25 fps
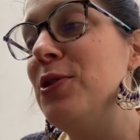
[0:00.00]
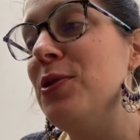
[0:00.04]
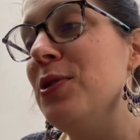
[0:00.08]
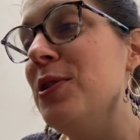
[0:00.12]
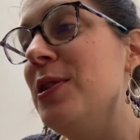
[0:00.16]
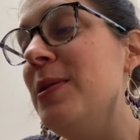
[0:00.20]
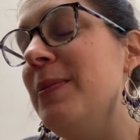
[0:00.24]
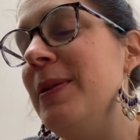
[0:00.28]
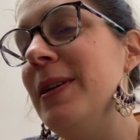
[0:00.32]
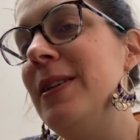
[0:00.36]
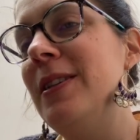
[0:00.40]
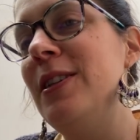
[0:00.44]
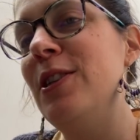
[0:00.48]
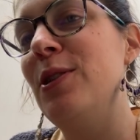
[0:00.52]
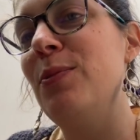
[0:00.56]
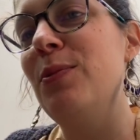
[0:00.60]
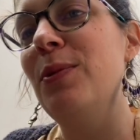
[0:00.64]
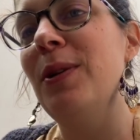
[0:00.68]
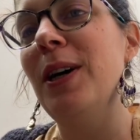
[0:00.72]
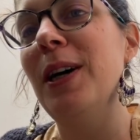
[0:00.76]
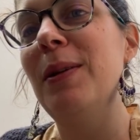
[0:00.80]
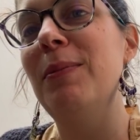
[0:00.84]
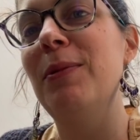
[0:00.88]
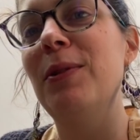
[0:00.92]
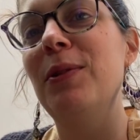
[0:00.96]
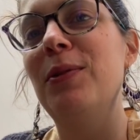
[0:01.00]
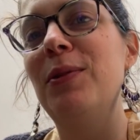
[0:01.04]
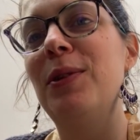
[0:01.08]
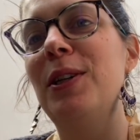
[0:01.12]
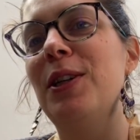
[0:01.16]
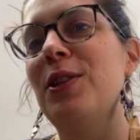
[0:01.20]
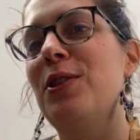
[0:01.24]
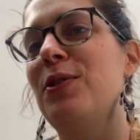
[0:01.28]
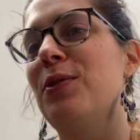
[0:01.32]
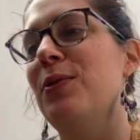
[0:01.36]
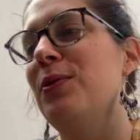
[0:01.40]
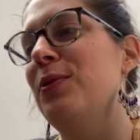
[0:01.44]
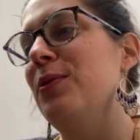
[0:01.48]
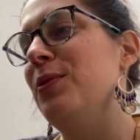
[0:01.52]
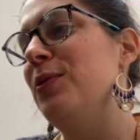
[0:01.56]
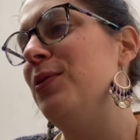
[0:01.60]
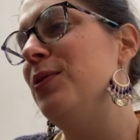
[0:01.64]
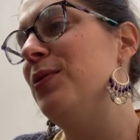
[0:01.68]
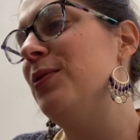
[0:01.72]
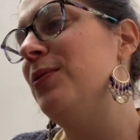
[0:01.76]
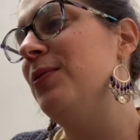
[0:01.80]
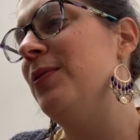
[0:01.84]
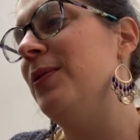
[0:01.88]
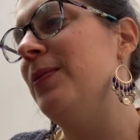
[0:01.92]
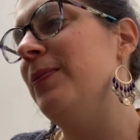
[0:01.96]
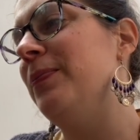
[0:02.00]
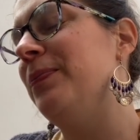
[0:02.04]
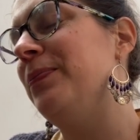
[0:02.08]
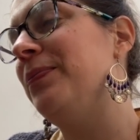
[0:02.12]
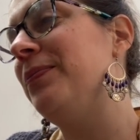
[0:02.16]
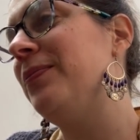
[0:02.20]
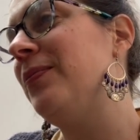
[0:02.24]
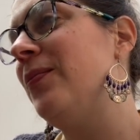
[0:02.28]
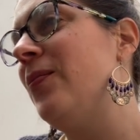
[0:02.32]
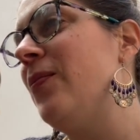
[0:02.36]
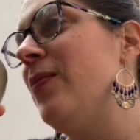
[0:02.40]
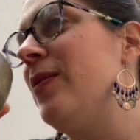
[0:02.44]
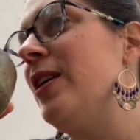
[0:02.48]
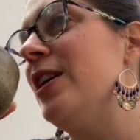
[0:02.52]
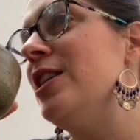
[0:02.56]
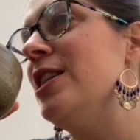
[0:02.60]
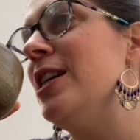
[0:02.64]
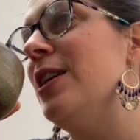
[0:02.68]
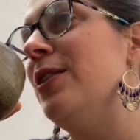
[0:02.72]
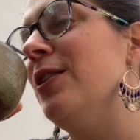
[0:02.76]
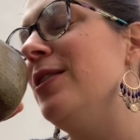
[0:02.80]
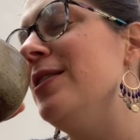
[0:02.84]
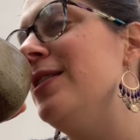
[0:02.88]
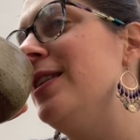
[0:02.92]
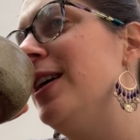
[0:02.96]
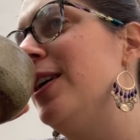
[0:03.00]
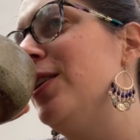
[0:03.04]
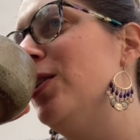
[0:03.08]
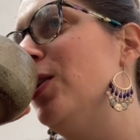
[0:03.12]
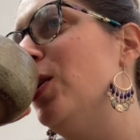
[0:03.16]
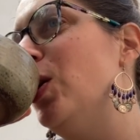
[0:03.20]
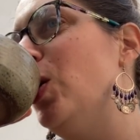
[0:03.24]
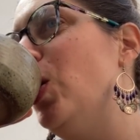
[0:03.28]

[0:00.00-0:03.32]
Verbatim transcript: Je ne sais pas si je pourrais, mais en tout cas, je, j'adore cet acteur.